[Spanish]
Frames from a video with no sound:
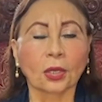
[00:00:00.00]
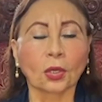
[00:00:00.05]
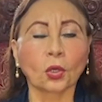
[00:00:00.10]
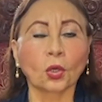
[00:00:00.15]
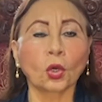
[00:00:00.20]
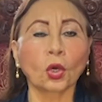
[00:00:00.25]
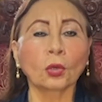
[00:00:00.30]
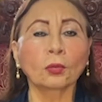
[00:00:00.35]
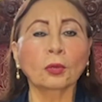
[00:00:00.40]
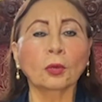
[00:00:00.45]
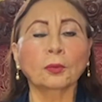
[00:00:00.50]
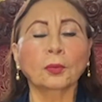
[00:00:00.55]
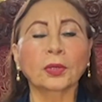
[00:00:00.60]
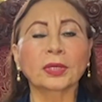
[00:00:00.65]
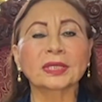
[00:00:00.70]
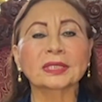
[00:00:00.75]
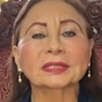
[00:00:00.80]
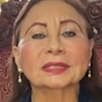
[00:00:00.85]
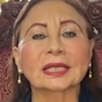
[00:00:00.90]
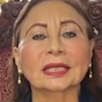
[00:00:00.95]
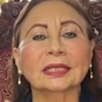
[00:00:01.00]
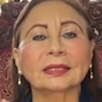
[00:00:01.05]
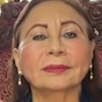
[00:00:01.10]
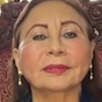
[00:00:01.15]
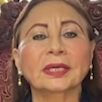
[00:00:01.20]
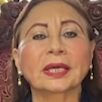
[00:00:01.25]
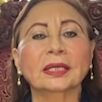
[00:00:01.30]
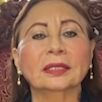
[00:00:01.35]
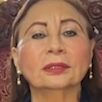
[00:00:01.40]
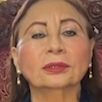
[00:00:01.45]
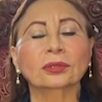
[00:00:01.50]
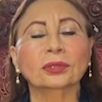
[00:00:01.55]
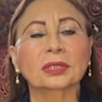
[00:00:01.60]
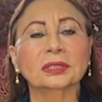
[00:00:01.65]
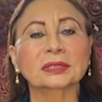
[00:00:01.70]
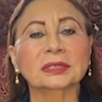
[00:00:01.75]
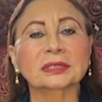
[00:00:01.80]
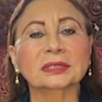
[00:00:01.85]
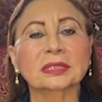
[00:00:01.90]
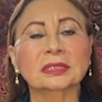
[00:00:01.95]
¿Cómo puedes aliviar
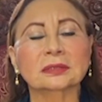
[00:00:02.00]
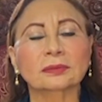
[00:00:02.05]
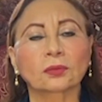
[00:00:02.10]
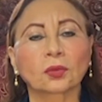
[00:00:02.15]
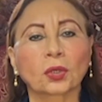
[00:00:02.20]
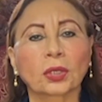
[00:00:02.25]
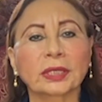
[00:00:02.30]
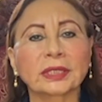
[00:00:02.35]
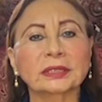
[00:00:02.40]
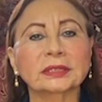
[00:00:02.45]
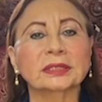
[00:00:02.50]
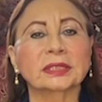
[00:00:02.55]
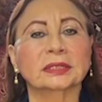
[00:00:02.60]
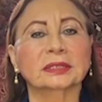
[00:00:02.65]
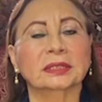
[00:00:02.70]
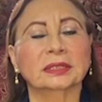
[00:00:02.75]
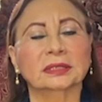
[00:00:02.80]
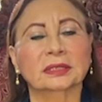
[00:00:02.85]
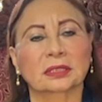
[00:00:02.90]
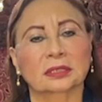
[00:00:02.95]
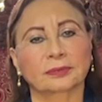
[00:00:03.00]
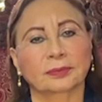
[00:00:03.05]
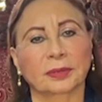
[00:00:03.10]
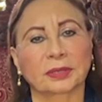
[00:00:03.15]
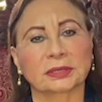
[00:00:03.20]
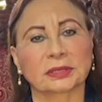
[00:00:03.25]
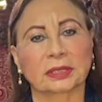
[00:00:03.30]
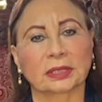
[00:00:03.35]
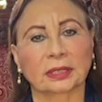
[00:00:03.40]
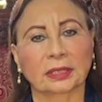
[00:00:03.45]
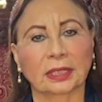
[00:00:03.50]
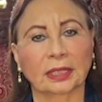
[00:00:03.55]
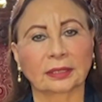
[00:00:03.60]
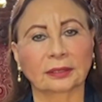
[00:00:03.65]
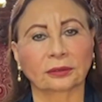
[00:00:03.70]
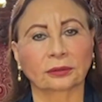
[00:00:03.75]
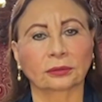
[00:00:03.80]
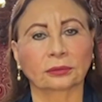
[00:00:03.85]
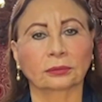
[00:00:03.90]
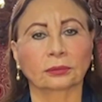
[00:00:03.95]
todas estas molestias que estás presentando?
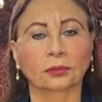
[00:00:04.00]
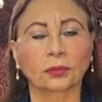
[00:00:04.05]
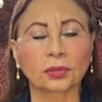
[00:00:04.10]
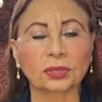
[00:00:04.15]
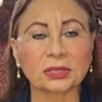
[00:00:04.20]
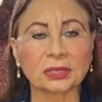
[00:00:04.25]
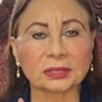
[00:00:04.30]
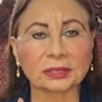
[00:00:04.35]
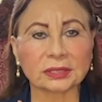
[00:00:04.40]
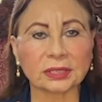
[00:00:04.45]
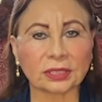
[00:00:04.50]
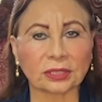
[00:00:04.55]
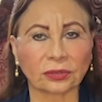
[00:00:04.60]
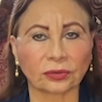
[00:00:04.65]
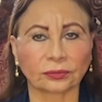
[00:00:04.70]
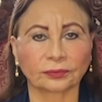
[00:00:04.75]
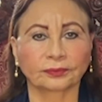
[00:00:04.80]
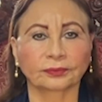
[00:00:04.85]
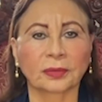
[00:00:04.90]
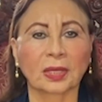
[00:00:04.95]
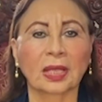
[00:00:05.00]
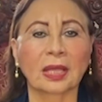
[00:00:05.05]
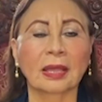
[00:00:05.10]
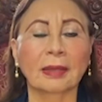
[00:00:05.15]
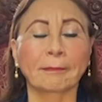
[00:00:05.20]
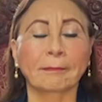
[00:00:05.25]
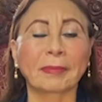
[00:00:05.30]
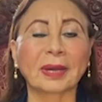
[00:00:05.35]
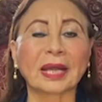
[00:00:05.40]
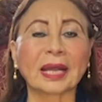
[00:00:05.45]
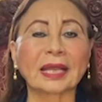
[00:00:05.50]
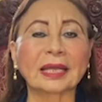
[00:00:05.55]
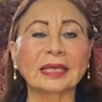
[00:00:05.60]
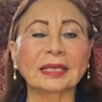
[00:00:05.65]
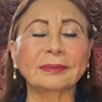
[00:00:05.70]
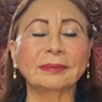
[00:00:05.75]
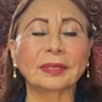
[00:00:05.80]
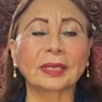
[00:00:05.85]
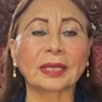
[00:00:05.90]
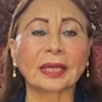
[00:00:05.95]
Muy sencillo. Para
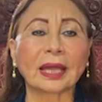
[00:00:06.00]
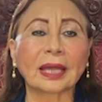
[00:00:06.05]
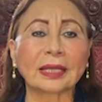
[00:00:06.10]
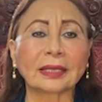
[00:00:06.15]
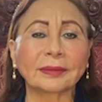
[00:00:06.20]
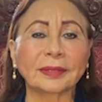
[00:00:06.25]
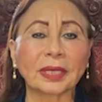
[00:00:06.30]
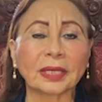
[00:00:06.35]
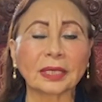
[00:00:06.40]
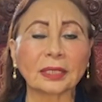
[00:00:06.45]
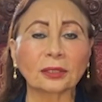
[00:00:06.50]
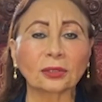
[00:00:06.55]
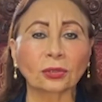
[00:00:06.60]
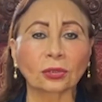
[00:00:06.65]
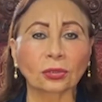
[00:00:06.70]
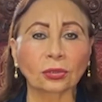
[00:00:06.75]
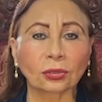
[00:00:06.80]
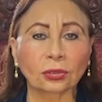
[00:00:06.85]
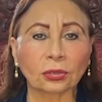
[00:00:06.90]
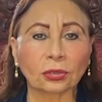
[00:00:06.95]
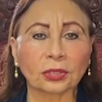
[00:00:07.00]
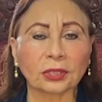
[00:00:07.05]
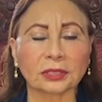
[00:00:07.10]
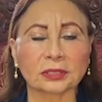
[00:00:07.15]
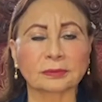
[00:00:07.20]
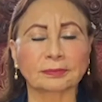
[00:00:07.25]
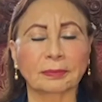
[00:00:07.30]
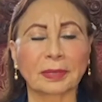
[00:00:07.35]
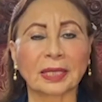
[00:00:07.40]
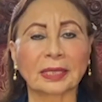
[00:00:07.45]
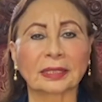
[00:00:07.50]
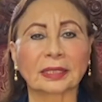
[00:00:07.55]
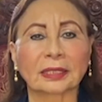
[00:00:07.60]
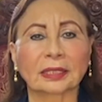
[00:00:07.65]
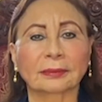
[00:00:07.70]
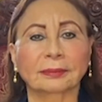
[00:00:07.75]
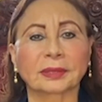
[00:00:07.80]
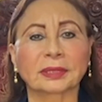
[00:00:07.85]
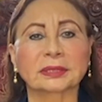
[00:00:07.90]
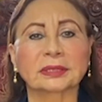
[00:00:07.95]
aliviar el dolor de espalda
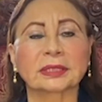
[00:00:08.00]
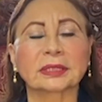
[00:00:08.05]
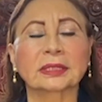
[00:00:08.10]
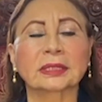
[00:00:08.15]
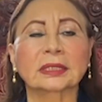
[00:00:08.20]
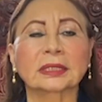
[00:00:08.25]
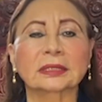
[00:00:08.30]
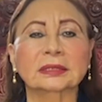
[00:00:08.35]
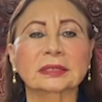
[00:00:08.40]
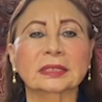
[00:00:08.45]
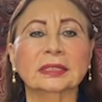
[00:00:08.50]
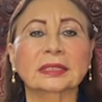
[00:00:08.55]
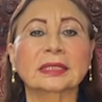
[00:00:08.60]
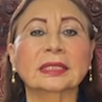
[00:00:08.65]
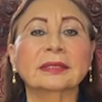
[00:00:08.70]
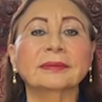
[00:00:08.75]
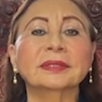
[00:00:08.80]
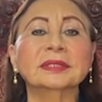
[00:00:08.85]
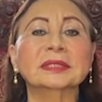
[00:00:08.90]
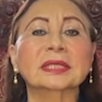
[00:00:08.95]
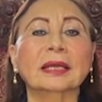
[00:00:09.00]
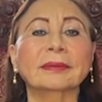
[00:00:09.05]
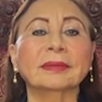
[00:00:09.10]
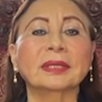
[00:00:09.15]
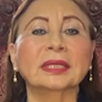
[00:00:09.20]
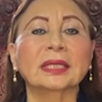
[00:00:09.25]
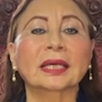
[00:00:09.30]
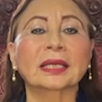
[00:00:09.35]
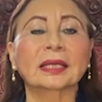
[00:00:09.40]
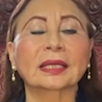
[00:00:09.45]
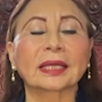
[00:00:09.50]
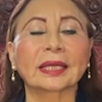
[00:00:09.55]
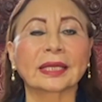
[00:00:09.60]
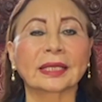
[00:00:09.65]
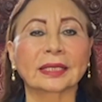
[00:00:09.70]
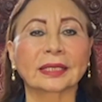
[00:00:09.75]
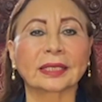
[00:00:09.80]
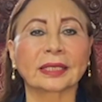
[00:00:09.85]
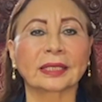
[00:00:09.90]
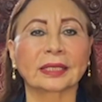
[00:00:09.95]
que presentas, debes caminar
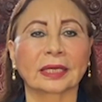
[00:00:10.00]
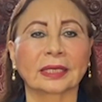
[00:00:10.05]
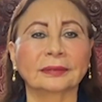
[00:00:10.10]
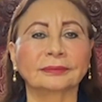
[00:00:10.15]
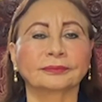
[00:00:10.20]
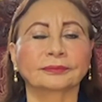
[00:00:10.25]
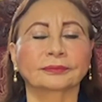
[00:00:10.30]
erguida,